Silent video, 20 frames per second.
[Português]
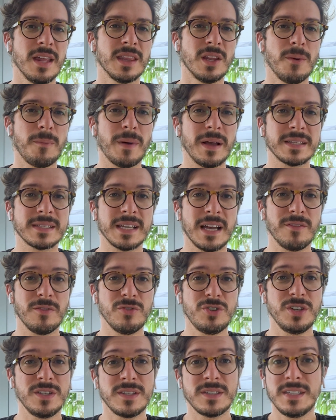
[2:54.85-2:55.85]
não passavam
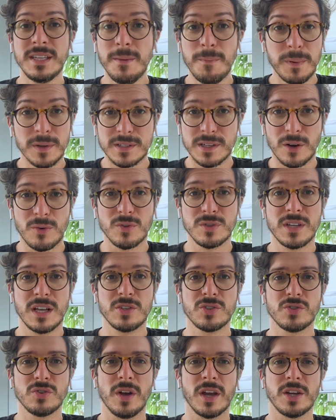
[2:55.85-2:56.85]
de simples
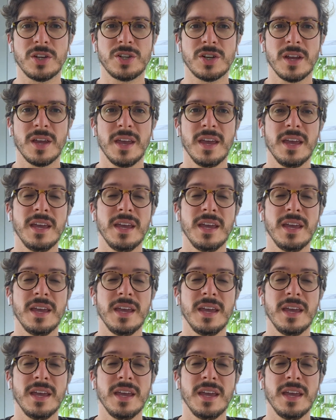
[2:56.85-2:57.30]
acusações.